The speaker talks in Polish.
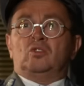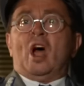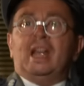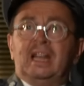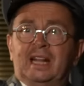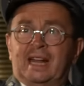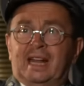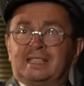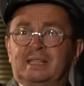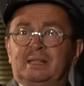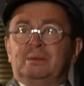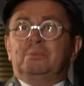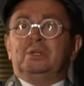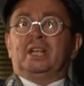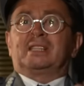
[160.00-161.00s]
No ile
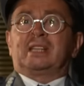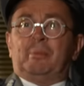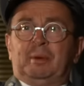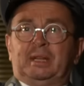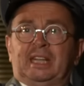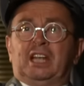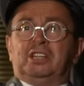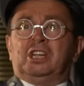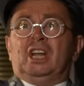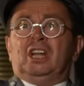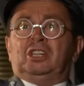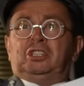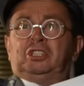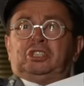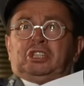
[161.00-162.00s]
razy mnie zapytasz,
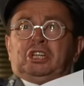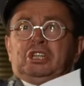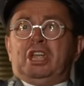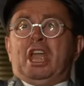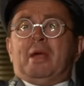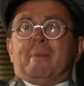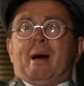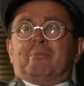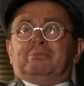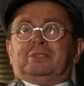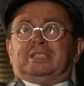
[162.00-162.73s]
czy nie mam